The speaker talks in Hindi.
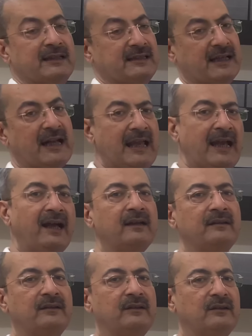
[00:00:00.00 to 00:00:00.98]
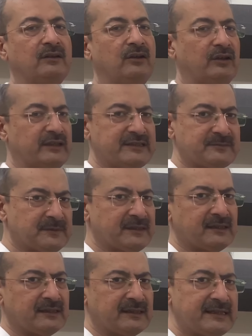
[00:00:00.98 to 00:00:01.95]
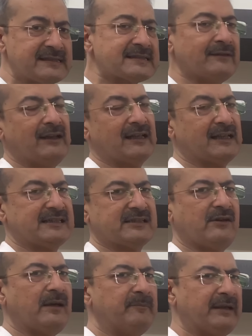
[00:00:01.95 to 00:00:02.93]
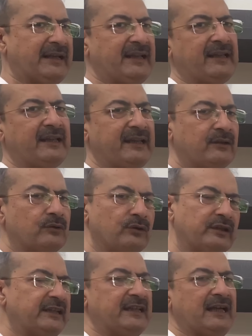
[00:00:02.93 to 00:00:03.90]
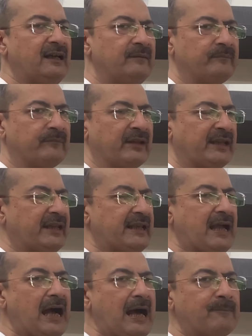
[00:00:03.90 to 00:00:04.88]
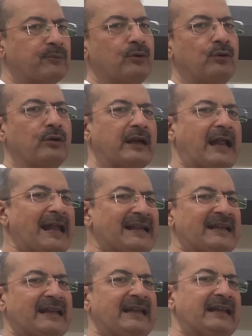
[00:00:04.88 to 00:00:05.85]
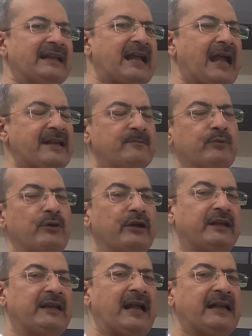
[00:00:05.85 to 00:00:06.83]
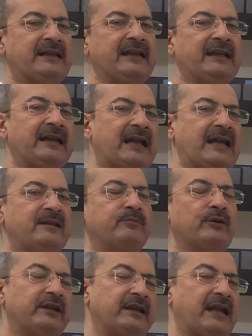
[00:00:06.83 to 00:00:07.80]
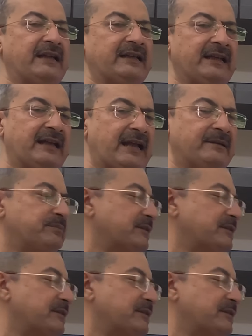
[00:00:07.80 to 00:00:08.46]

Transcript: नज़र आया और इस इस सवाल का जवाब मैंने इनको दिया कि आपको 99.99.99